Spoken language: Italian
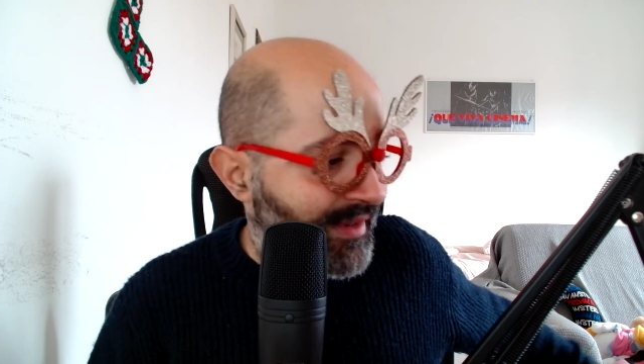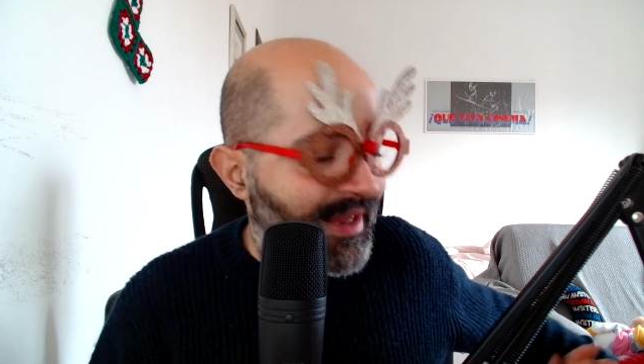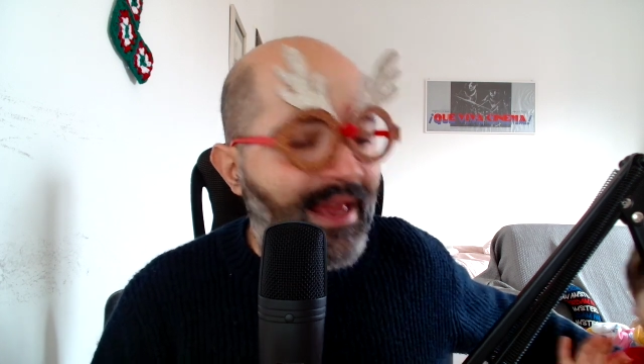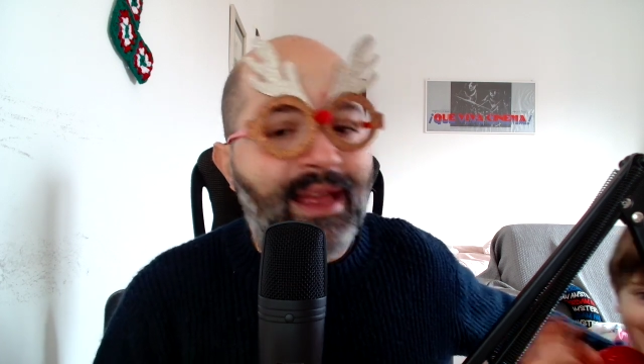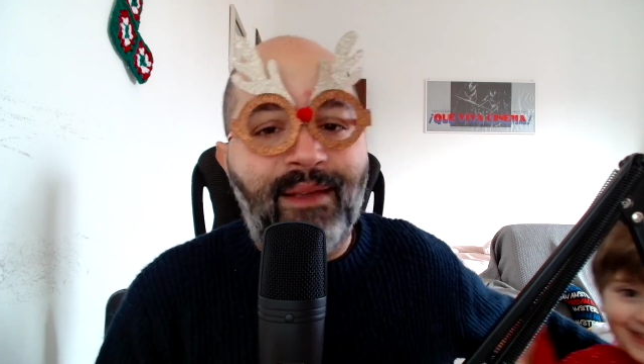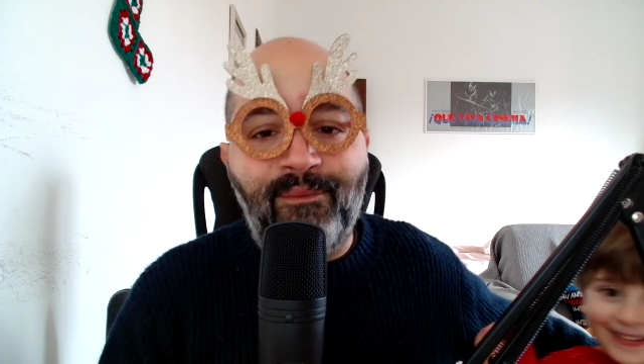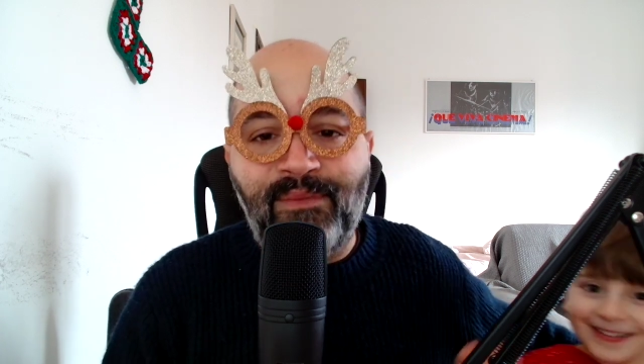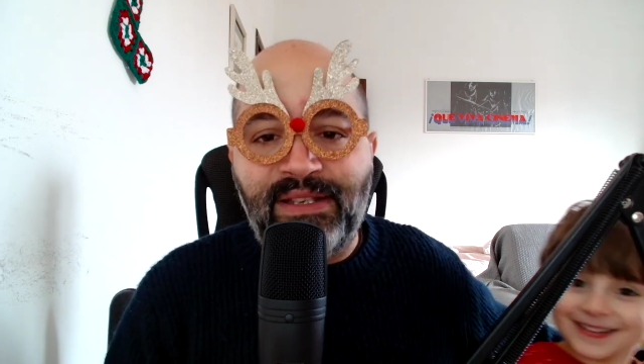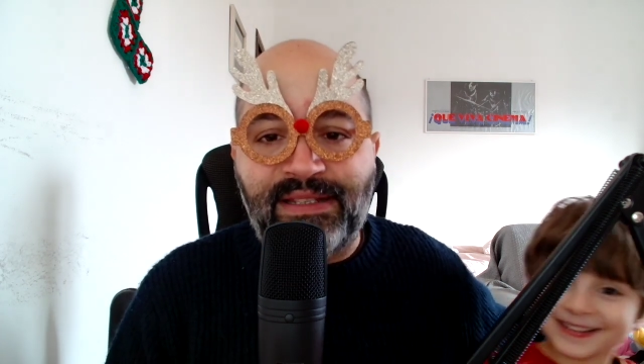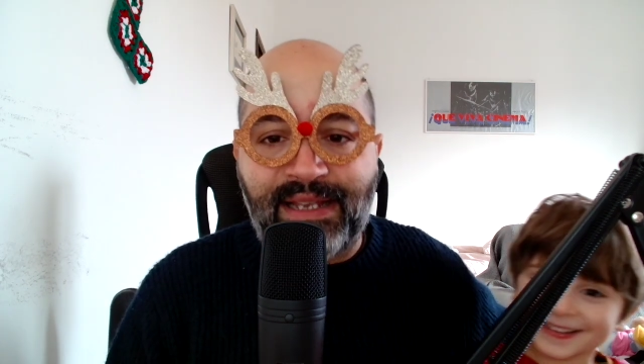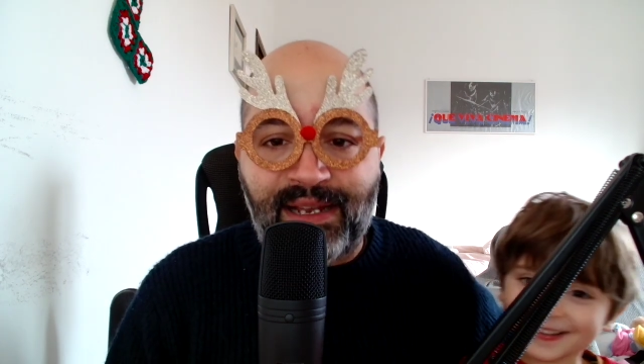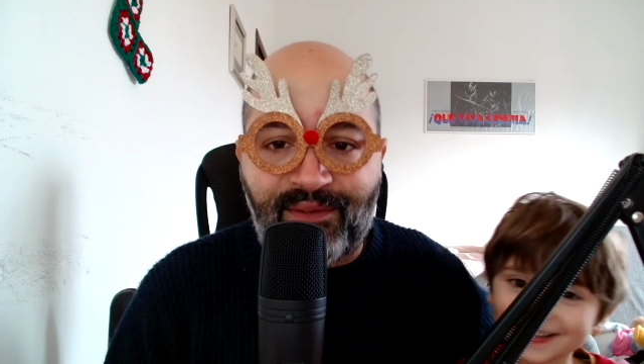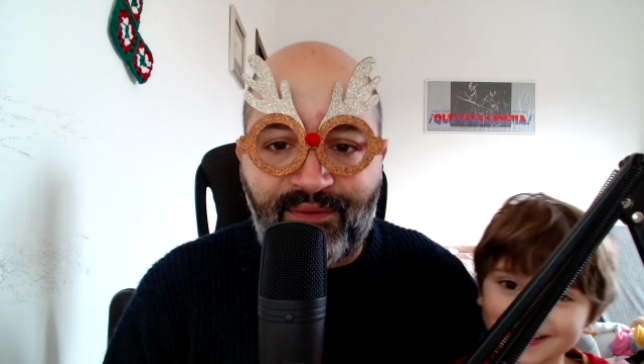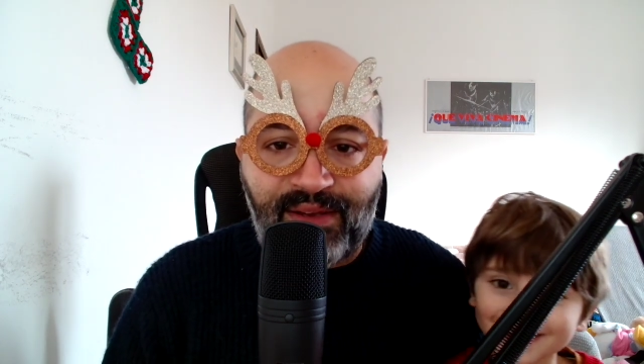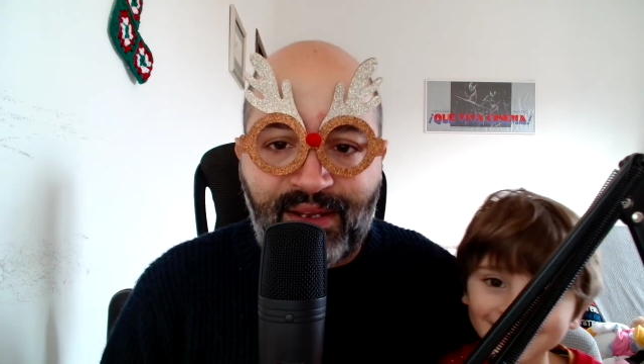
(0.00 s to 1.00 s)
eh, mi
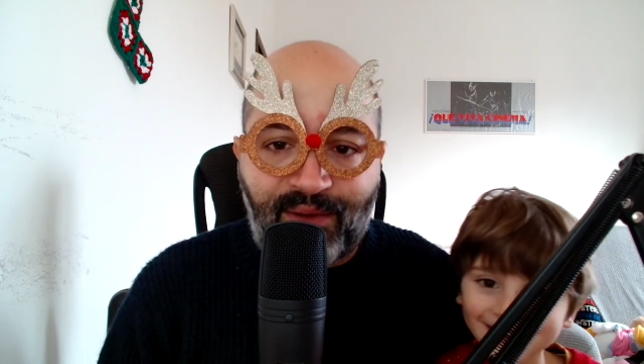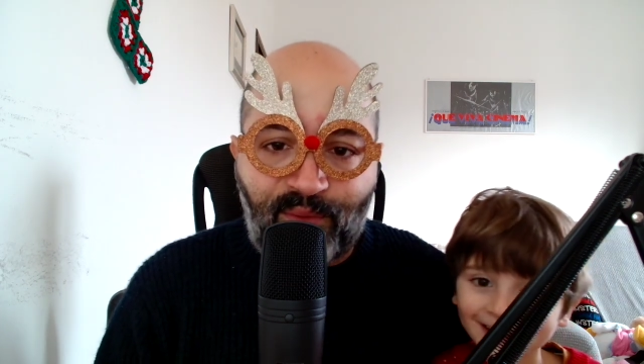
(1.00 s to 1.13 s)
serve